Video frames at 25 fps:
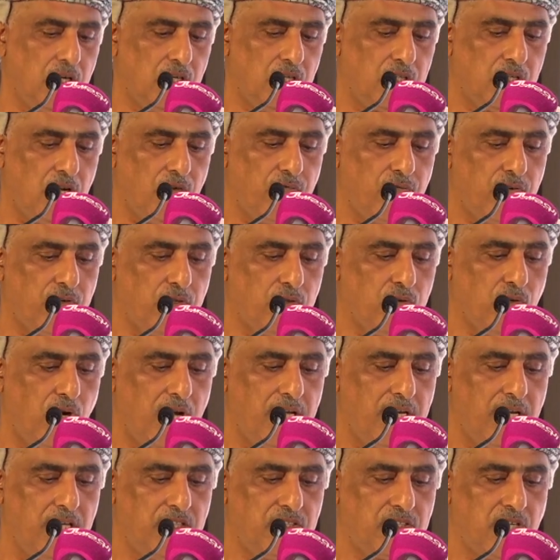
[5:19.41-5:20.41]
يفرض
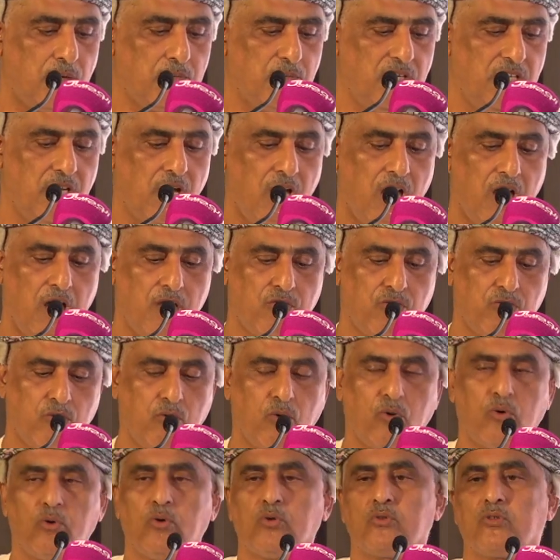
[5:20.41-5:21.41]
على الجميع حث
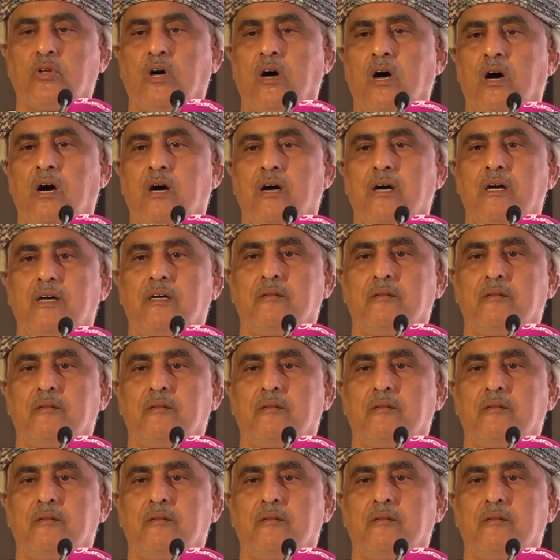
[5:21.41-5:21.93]
الخطى